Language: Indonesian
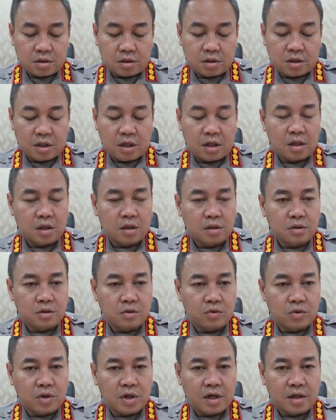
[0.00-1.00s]
tentang
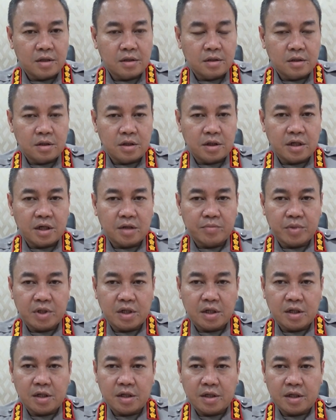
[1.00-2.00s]
dugaan tindak
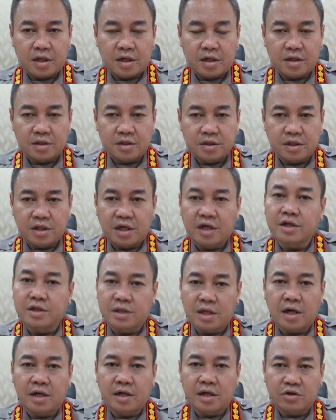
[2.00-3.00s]
pidana yang sedang
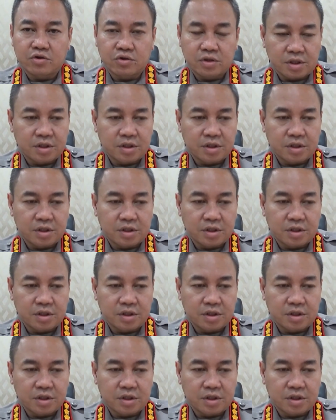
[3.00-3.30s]
ditangani atau